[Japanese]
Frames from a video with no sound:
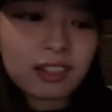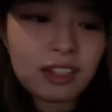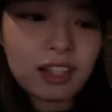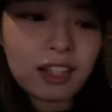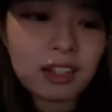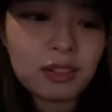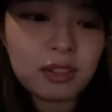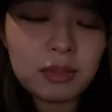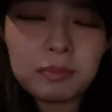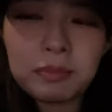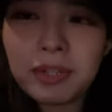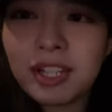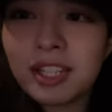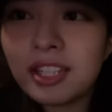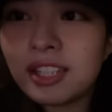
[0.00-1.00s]
カイロいっ
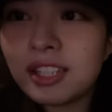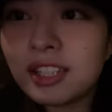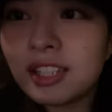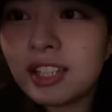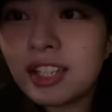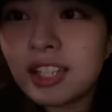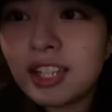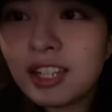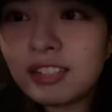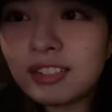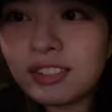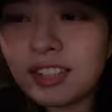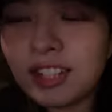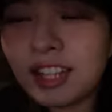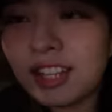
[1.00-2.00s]
ぱい家にある
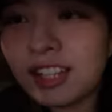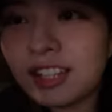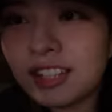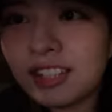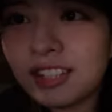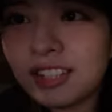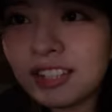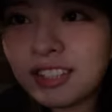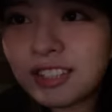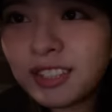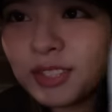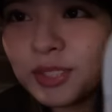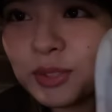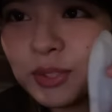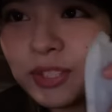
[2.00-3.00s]
んで
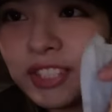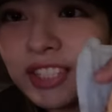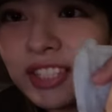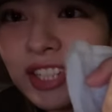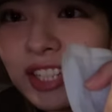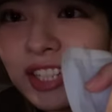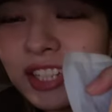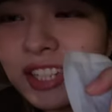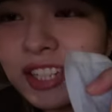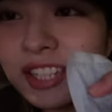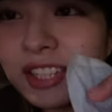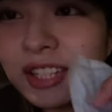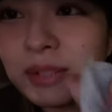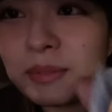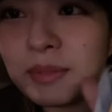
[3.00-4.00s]
消費していっ
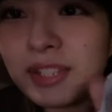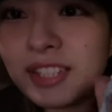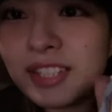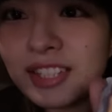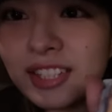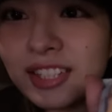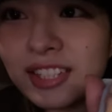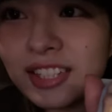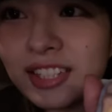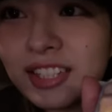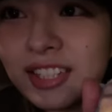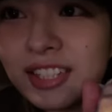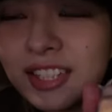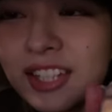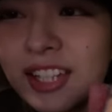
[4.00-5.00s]
てます
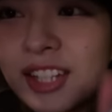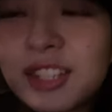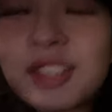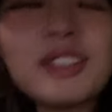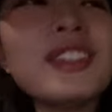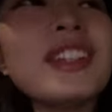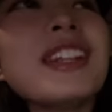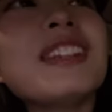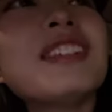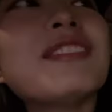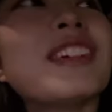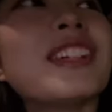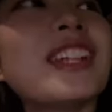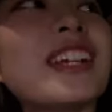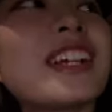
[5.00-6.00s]
去年
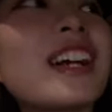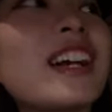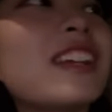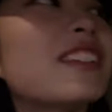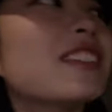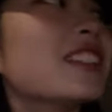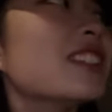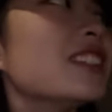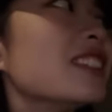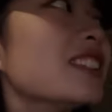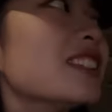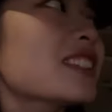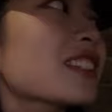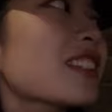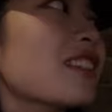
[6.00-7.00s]
はねカイロ全
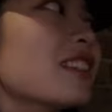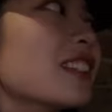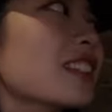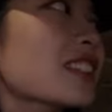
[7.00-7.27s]
然使わな